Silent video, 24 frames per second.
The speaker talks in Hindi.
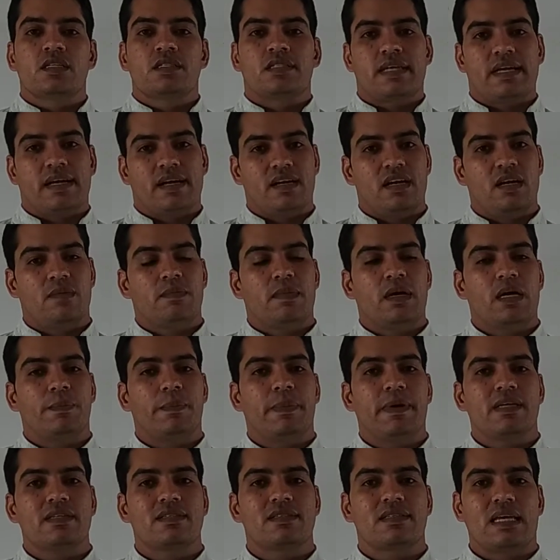सेकेंड नंबर
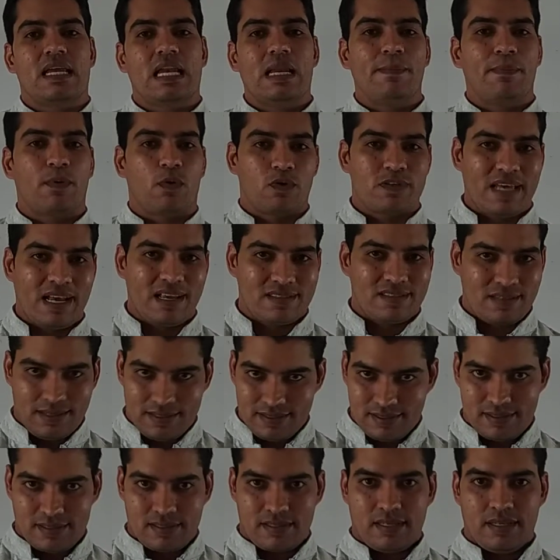पे सेल
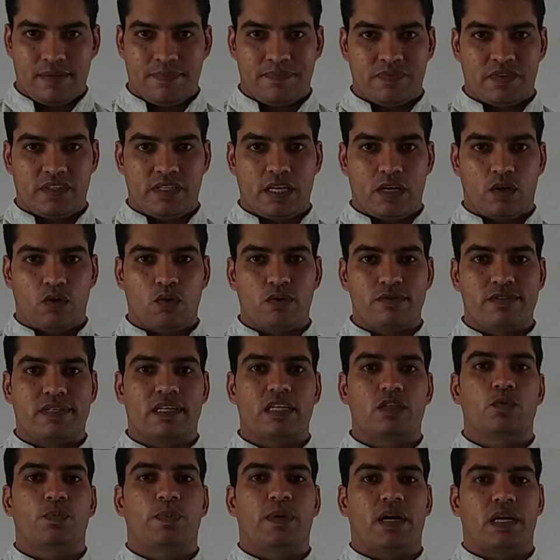प्रोजेक्शंस या
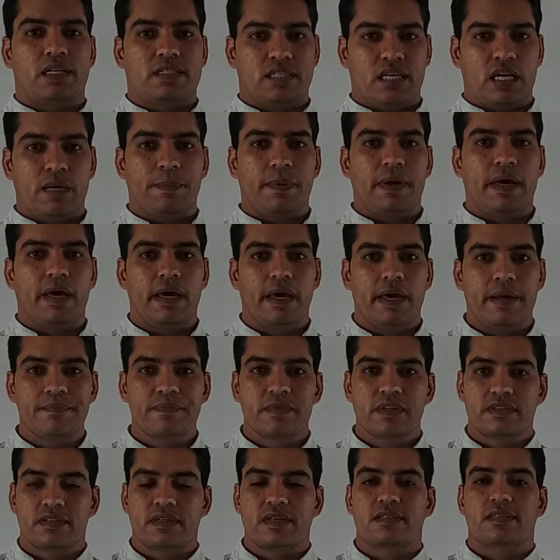कोशिका जो प्रक्षेप है
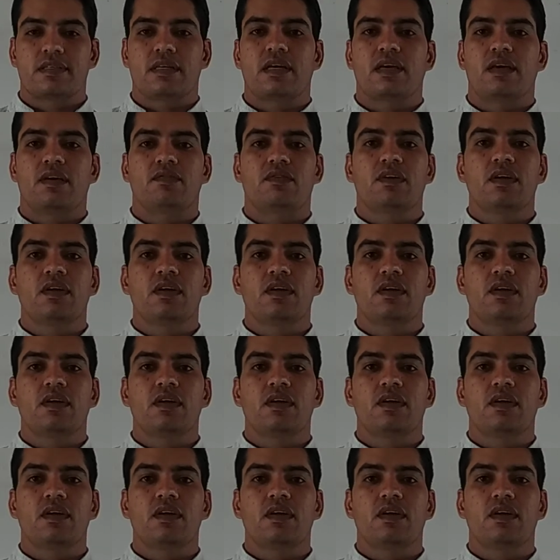जैसे